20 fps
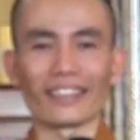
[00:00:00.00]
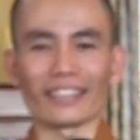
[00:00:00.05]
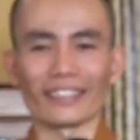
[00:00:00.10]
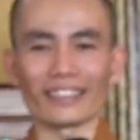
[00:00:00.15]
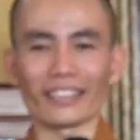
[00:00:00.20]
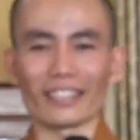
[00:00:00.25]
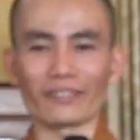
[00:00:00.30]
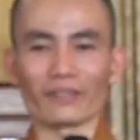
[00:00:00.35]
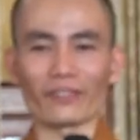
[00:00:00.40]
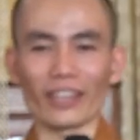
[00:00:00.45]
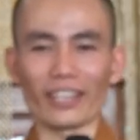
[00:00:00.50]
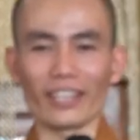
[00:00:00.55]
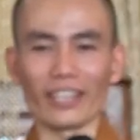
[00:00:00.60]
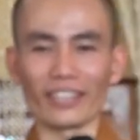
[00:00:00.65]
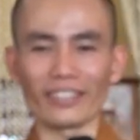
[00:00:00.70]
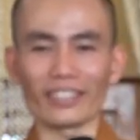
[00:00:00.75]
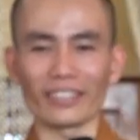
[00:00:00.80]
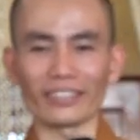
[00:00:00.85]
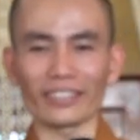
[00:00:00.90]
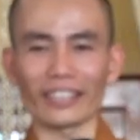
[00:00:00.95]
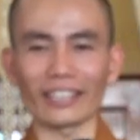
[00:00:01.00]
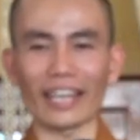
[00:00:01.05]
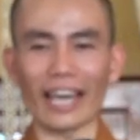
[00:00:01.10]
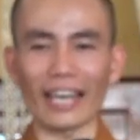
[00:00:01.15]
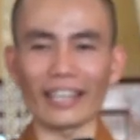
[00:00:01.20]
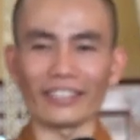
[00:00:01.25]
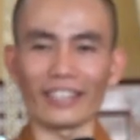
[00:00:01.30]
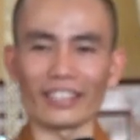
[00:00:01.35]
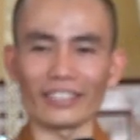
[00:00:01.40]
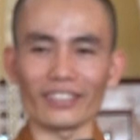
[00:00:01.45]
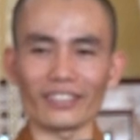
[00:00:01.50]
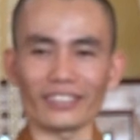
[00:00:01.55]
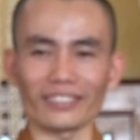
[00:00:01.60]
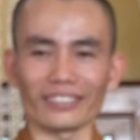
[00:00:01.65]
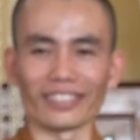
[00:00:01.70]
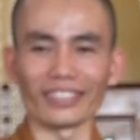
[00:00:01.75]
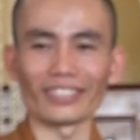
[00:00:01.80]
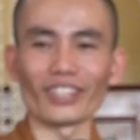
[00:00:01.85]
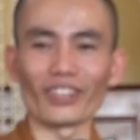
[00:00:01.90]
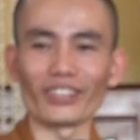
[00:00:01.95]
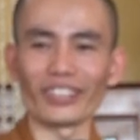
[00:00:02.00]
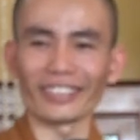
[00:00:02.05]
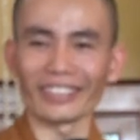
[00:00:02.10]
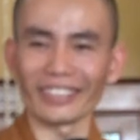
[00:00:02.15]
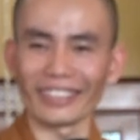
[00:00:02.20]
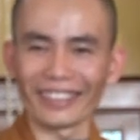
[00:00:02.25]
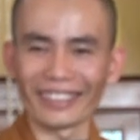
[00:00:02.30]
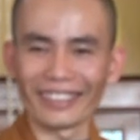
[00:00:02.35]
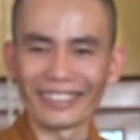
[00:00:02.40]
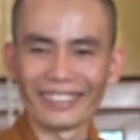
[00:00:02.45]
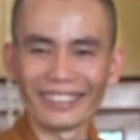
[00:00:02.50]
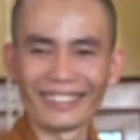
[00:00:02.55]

cho nên phải hy sinh cái gãi để cho được ngồi là thiền.